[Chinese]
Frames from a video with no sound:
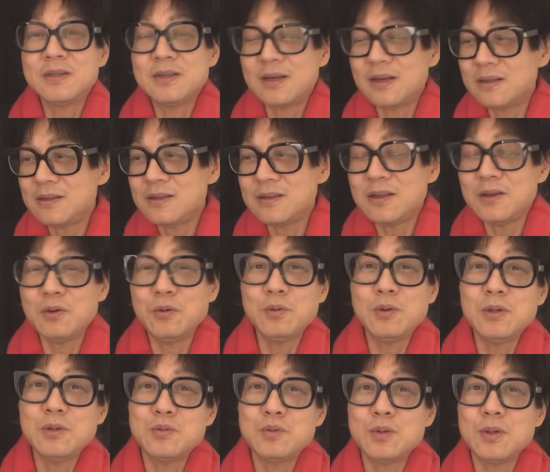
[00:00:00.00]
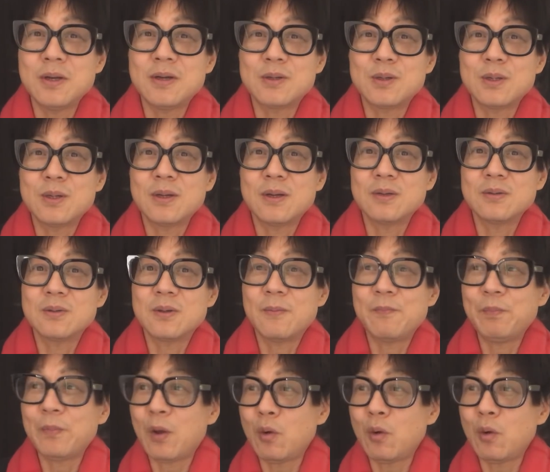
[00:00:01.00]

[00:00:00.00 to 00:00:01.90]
你看现在邮政局也是这样子的，